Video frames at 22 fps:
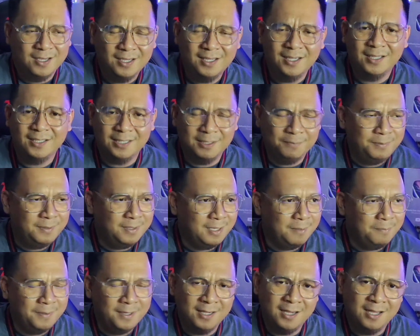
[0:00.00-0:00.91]
Ah,
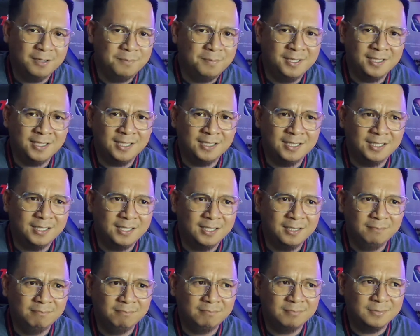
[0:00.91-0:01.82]
tapi apa yang admin
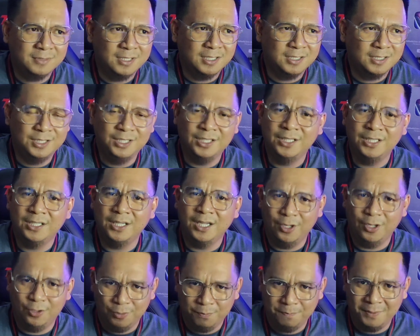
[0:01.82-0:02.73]
katakan uh, di
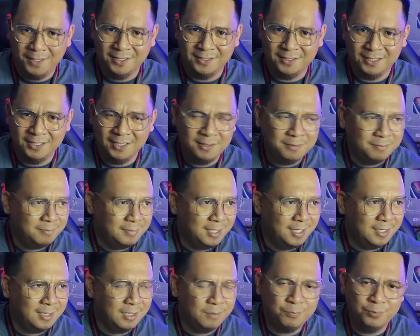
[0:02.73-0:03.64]
Eropa sana
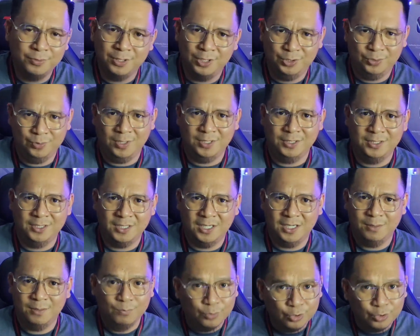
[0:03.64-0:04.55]
mereka punya
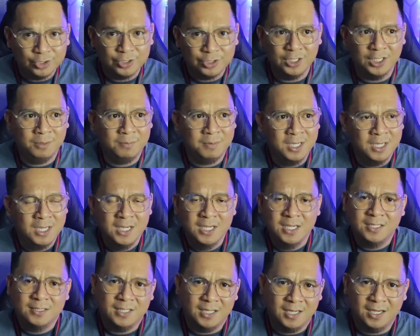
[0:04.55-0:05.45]
cuaca musim
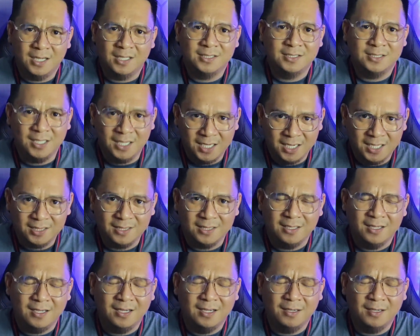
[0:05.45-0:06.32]
sangat-sangat